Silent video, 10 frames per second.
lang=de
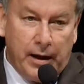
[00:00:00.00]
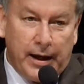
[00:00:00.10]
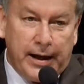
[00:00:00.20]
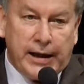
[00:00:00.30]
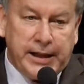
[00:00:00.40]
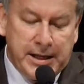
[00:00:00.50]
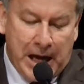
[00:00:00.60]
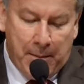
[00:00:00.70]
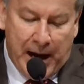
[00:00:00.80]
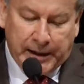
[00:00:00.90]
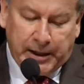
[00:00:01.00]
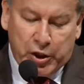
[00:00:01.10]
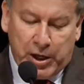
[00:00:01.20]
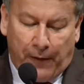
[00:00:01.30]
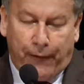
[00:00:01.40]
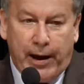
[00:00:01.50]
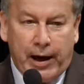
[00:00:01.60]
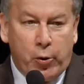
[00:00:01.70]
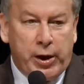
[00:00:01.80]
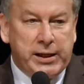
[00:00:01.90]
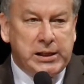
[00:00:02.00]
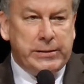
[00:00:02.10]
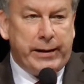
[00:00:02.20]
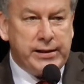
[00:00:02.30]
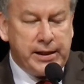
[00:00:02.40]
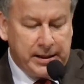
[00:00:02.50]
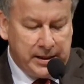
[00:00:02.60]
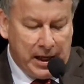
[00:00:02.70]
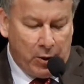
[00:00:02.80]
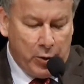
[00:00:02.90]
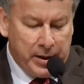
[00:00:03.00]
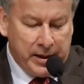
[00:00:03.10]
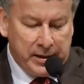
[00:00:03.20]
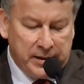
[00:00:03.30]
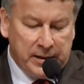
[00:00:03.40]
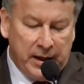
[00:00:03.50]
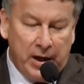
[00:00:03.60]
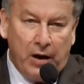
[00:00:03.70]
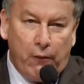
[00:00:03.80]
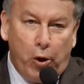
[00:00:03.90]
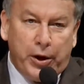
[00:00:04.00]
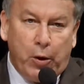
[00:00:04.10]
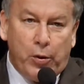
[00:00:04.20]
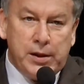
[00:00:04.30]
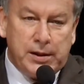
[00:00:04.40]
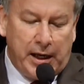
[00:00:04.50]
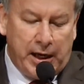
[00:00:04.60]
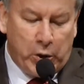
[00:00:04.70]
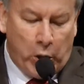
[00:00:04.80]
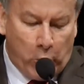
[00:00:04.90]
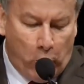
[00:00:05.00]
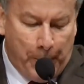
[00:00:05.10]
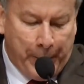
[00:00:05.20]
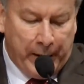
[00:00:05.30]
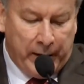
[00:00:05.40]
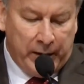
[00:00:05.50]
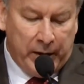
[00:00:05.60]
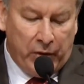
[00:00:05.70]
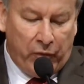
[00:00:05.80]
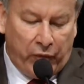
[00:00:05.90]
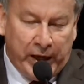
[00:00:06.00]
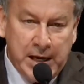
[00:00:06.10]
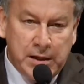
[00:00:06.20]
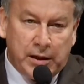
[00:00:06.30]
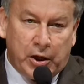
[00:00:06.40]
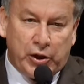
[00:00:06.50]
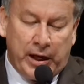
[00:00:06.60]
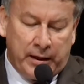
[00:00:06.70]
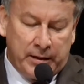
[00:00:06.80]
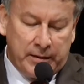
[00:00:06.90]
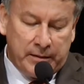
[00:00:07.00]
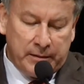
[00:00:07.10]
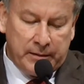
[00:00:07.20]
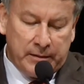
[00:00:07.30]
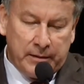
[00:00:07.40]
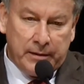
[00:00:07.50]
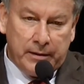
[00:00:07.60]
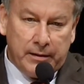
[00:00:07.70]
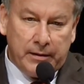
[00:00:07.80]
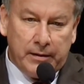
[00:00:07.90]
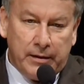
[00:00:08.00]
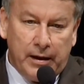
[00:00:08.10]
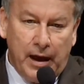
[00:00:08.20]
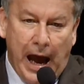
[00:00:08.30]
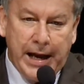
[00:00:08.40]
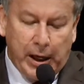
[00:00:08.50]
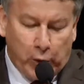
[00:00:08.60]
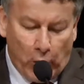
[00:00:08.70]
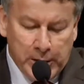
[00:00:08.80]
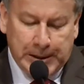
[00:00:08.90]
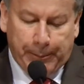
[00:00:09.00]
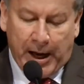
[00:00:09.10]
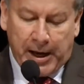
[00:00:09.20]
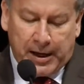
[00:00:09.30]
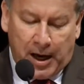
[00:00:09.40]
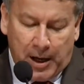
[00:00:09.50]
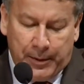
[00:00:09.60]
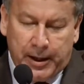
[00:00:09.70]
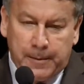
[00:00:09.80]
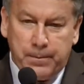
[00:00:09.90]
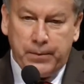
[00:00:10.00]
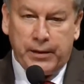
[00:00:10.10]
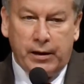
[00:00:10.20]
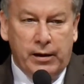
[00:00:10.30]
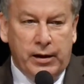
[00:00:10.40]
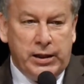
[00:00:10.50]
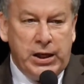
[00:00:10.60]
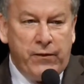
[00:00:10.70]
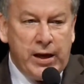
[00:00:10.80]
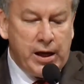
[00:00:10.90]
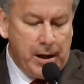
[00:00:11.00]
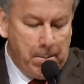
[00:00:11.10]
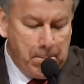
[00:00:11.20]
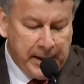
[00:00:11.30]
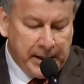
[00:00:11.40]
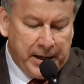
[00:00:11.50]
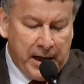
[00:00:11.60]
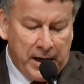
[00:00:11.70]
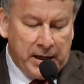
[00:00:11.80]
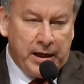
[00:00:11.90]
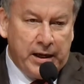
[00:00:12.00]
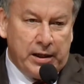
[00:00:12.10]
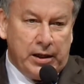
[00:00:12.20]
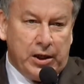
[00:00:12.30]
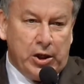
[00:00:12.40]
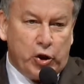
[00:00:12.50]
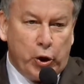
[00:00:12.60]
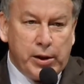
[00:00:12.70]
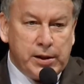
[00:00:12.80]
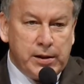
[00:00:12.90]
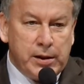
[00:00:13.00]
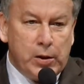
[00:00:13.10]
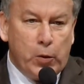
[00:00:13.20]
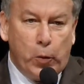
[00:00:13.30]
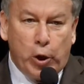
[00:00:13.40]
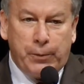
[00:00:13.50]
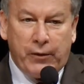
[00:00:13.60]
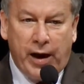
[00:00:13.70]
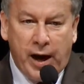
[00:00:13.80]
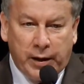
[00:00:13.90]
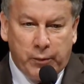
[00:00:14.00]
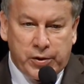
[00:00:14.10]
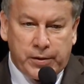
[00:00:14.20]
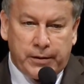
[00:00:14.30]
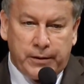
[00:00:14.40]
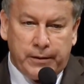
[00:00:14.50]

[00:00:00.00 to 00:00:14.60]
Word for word: Nach den dramatischen Erfahrungen des 20. Jahrhunderts wurde uns in Europa Frieden geschenkt. Eine kostbare Gabe, die wir miteinander schützen und bewahren müssen.